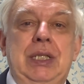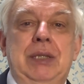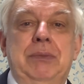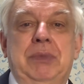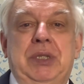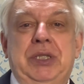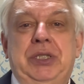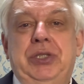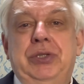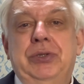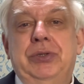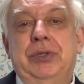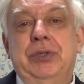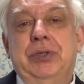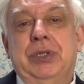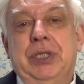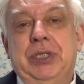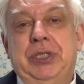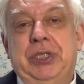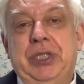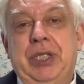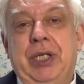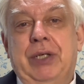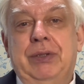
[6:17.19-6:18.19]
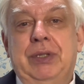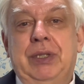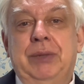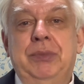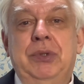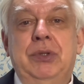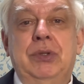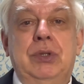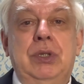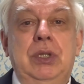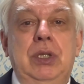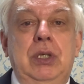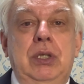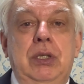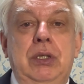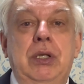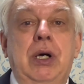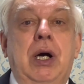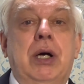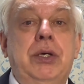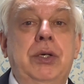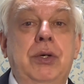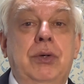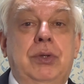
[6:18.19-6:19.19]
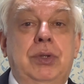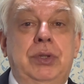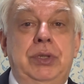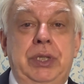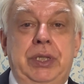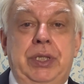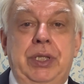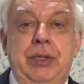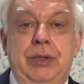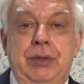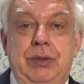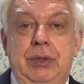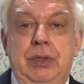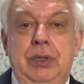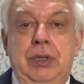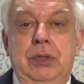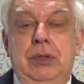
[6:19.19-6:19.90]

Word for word: まあ、宗教が違うでも、仲良くできる。